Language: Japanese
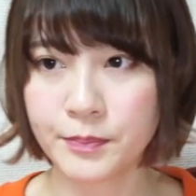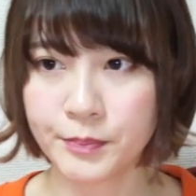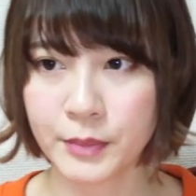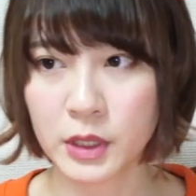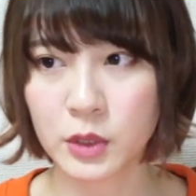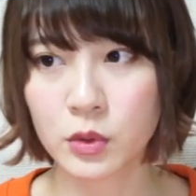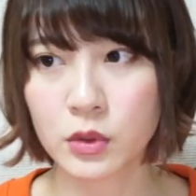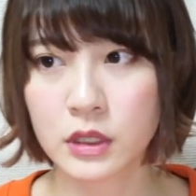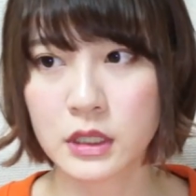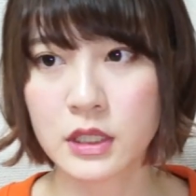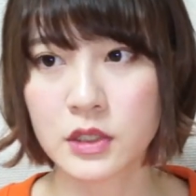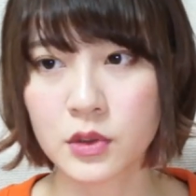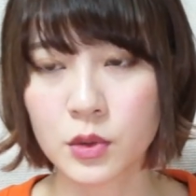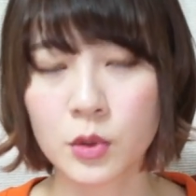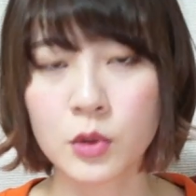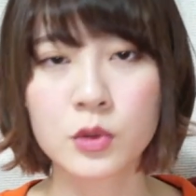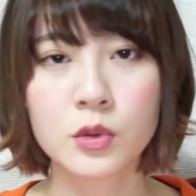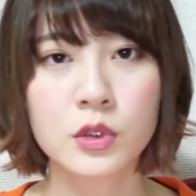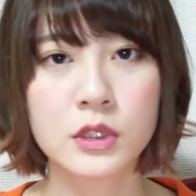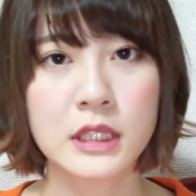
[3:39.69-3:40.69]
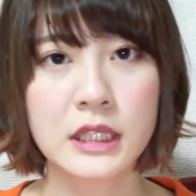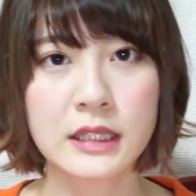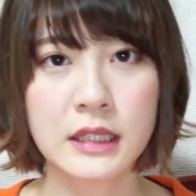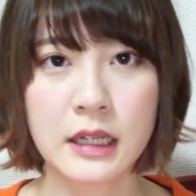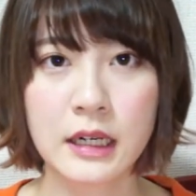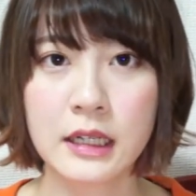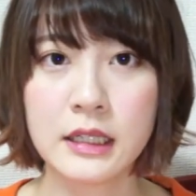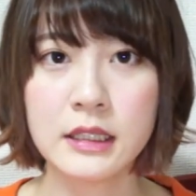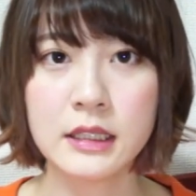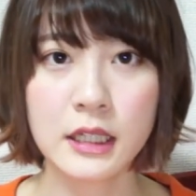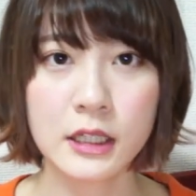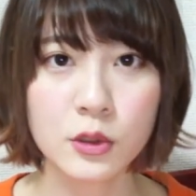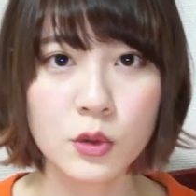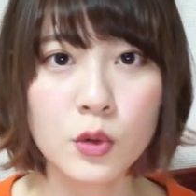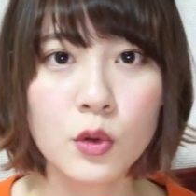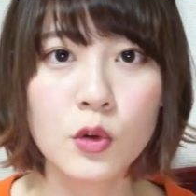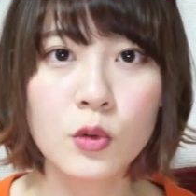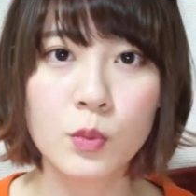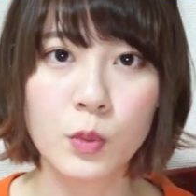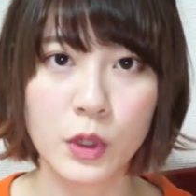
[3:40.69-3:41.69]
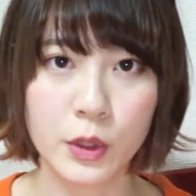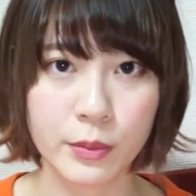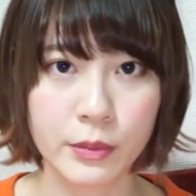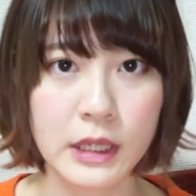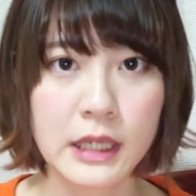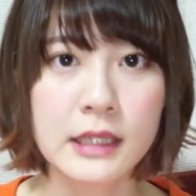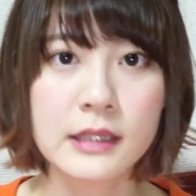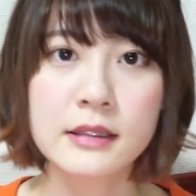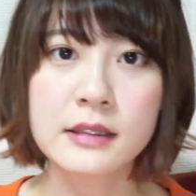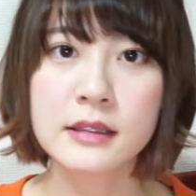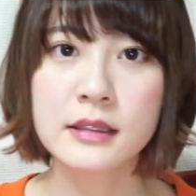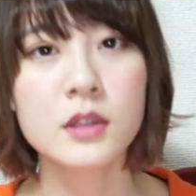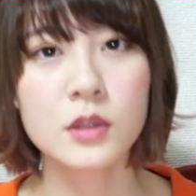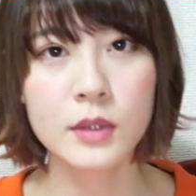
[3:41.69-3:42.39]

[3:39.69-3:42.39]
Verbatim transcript: まあ、動画でちょこっと言えたらいいなと思います。